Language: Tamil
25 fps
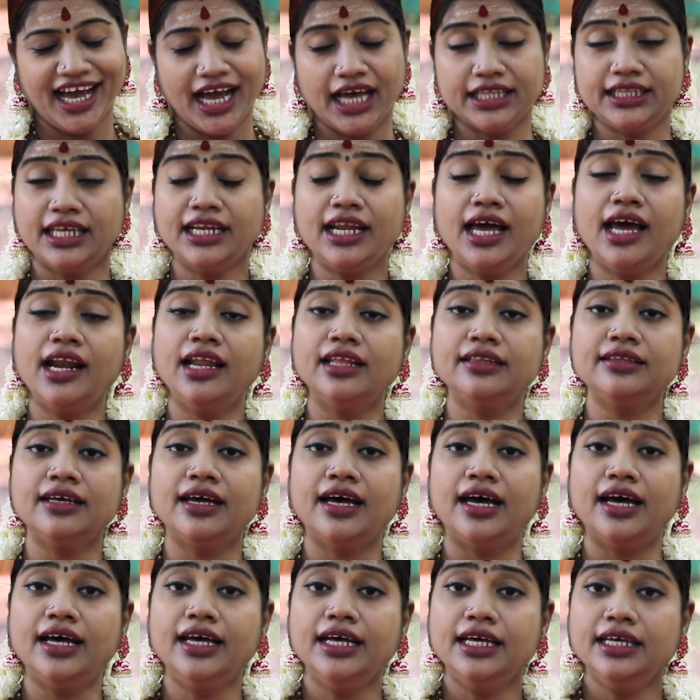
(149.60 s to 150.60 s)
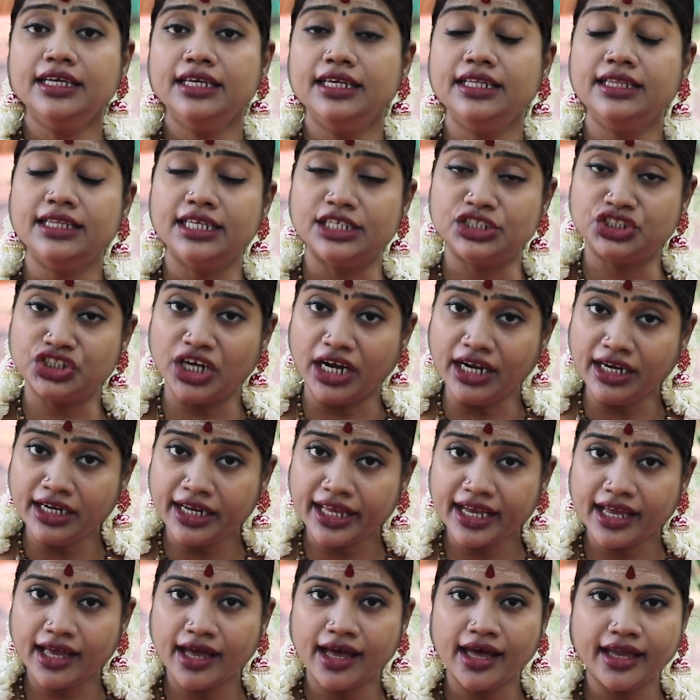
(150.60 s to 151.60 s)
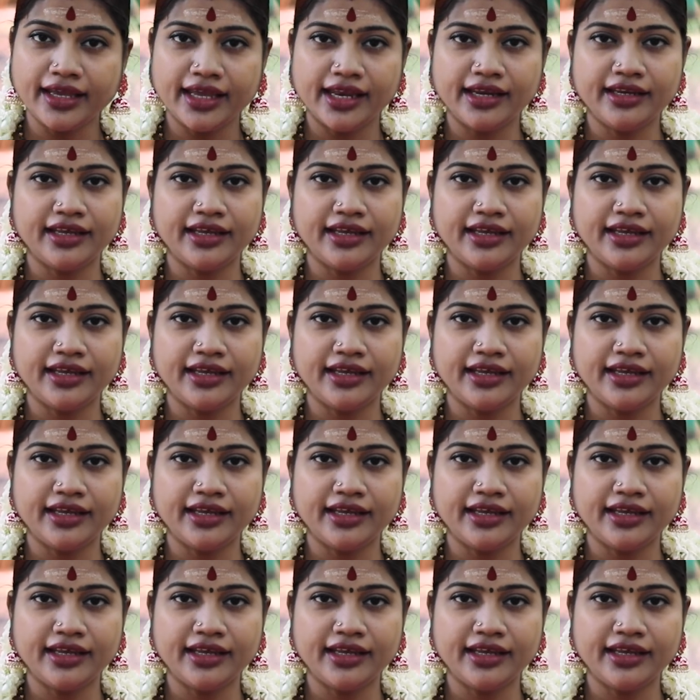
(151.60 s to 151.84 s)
அதனால தான் இந்த சண்டிகா